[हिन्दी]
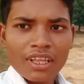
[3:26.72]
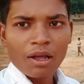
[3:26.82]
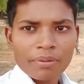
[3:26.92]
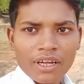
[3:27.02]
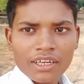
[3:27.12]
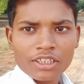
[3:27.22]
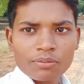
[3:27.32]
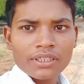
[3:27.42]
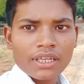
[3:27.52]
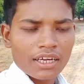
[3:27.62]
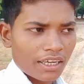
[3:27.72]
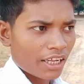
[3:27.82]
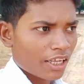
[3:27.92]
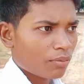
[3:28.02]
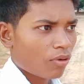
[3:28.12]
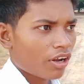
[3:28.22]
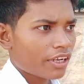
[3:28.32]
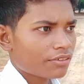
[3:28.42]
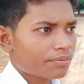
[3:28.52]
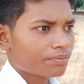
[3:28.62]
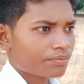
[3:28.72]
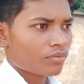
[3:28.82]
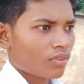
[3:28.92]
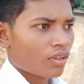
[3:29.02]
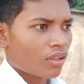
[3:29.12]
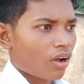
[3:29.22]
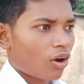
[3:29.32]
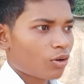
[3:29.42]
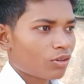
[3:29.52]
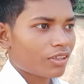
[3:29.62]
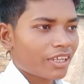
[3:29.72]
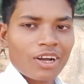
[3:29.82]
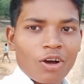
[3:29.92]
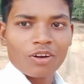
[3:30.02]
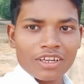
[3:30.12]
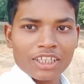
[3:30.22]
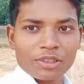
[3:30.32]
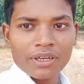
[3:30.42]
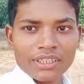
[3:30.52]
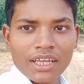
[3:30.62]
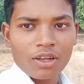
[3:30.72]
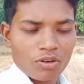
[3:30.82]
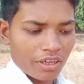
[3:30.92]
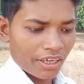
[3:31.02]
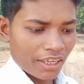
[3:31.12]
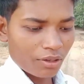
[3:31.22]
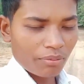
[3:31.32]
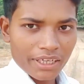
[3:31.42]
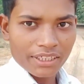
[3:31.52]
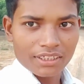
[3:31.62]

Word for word: पे अंकित भैया कर रहे हैं बॉलिंग और एक और अंकित भैया है वो कर रहे हैं बैटिंग